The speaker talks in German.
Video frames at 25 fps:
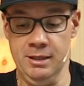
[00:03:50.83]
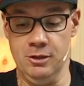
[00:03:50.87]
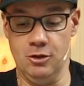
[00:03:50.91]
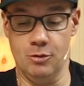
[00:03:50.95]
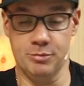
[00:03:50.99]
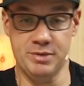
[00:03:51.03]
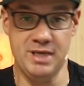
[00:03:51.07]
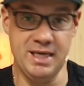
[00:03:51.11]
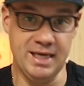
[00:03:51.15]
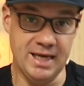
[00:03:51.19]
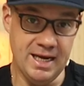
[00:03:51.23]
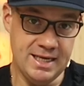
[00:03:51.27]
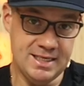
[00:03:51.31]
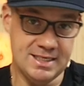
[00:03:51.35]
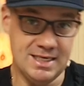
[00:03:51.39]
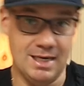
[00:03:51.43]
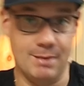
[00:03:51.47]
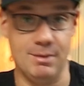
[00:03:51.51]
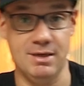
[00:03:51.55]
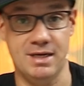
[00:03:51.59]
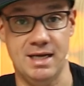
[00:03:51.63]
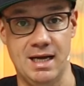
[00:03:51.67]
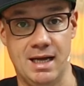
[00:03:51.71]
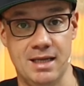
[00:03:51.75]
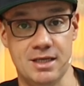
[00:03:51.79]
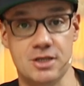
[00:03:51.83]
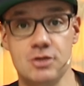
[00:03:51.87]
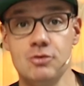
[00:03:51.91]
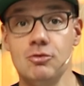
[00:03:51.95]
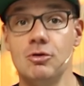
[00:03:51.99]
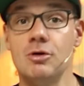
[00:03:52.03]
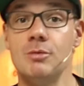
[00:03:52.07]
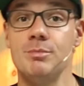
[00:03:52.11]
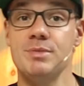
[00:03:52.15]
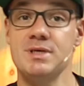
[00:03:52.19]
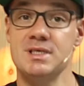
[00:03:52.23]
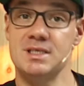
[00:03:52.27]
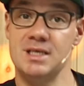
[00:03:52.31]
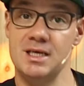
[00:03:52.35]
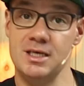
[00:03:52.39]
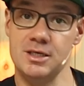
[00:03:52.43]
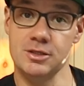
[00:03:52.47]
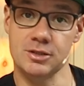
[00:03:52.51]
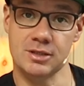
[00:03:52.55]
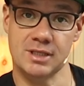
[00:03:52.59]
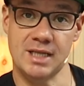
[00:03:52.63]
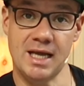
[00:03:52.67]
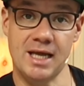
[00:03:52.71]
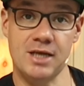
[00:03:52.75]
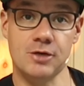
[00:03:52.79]
Um die geht es aber gar nicht. Nur ein
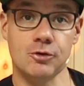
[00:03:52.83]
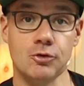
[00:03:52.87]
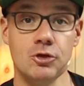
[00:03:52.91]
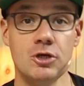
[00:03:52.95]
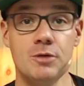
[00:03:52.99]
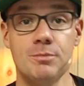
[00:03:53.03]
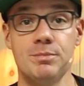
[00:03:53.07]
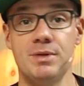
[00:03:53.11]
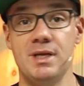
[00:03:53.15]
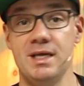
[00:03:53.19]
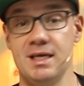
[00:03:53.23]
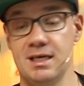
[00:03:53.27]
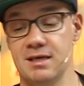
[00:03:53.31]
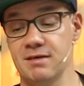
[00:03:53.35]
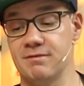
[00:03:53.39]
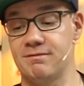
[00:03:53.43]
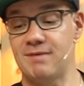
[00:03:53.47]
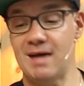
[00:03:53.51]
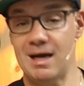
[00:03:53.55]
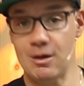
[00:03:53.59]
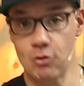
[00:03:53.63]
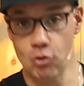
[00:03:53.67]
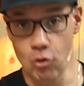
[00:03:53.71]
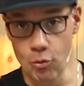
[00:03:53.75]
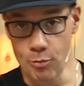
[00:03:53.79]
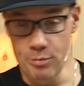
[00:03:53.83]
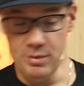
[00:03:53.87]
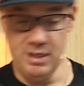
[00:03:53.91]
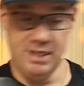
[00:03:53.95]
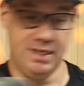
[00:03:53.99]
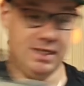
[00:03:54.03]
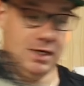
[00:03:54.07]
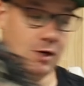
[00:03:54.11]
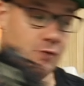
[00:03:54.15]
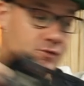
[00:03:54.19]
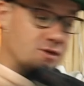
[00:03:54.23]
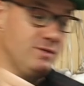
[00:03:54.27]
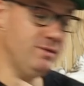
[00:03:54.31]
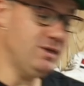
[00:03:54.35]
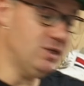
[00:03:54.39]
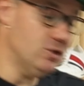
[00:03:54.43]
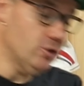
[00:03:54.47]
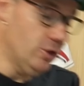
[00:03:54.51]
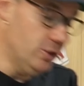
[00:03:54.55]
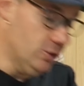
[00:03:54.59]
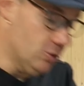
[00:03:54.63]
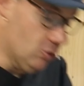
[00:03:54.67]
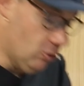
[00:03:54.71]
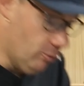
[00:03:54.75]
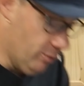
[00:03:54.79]
bisschen ein kleiner Rückblick, warum ich auf das Video
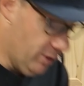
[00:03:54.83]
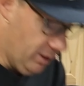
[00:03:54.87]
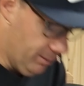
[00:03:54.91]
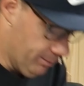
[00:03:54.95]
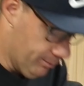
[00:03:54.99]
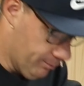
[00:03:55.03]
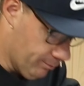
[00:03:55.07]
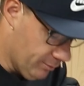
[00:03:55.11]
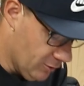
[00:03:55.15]
heute komme.